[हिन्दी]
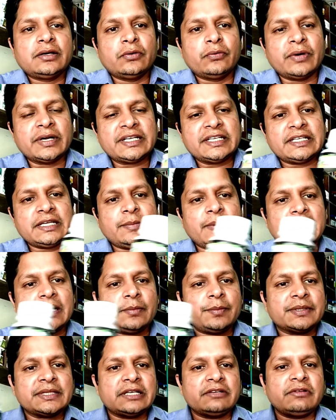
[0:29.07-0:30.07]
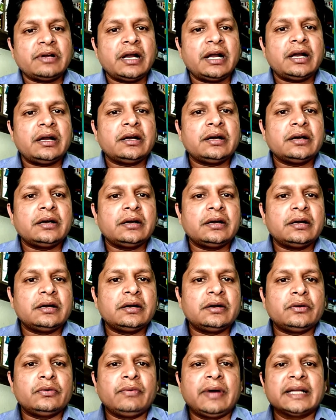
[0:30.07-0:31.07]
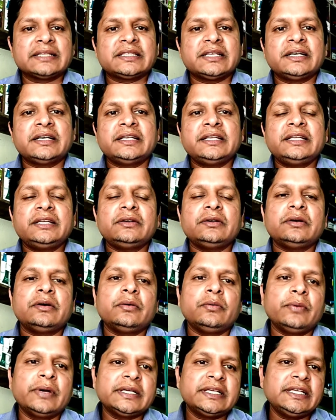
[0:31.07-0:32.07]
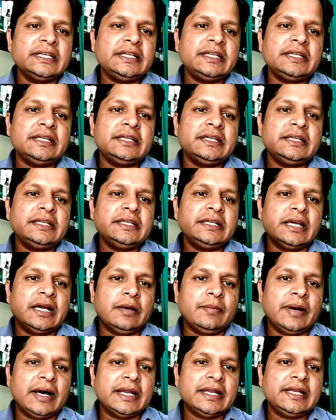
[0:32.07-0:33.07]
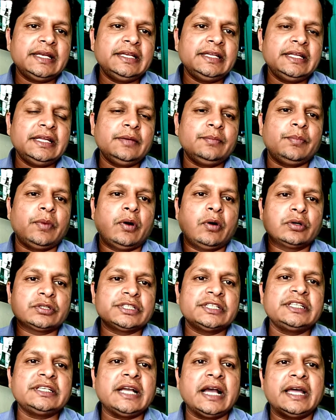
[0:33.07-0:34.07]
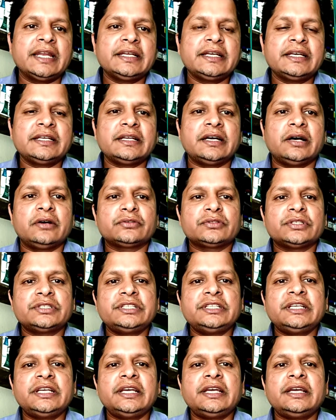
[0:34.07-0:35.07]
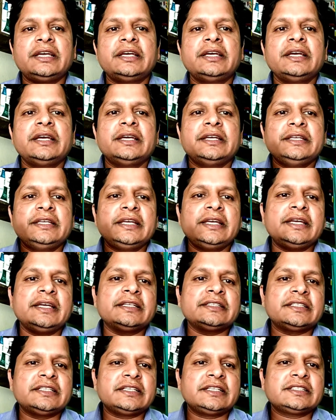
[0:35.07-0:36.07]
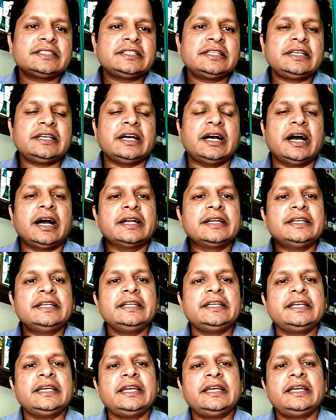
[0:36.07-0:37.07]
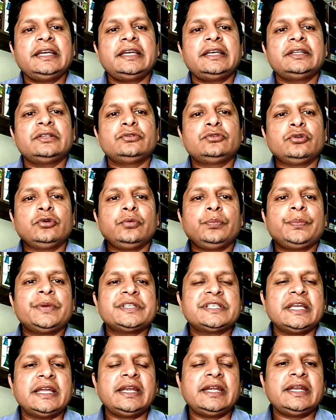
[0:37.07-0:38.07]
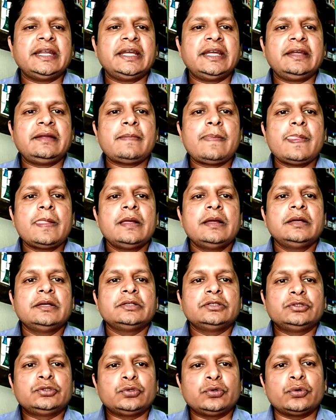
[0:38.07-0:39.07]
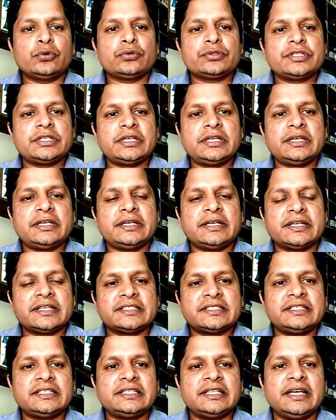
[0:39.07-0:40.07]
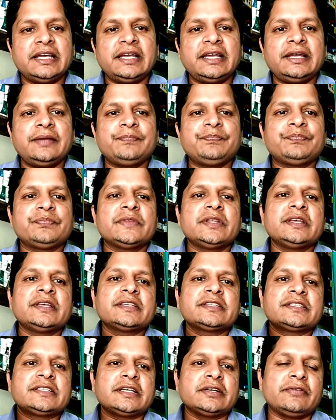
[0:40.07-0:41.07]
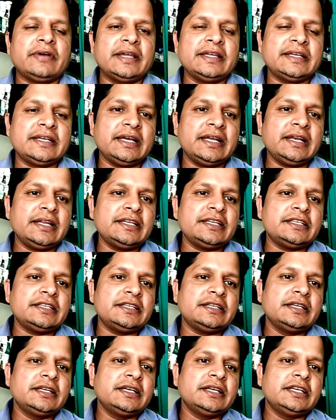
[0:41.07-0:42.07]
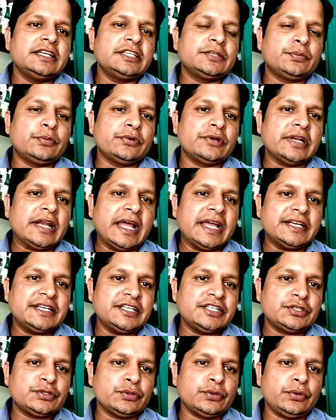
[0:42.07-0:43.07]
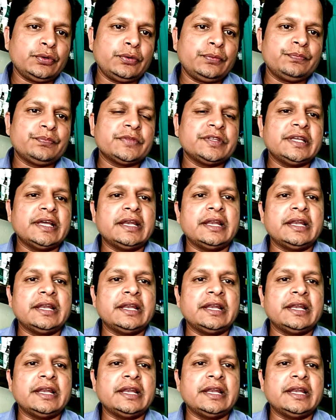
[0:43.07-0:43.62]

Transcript: वटी के बारे में बताऊंगा वाताहरी वटी ये हमारे लिए बहुत ही कारगर औषधि है ये एक तरह से हड्डी के जो पेशेंट हैं जोड़ों से ग्रसित हैं सर्वाइकल स्पोंडलाइटिस हो या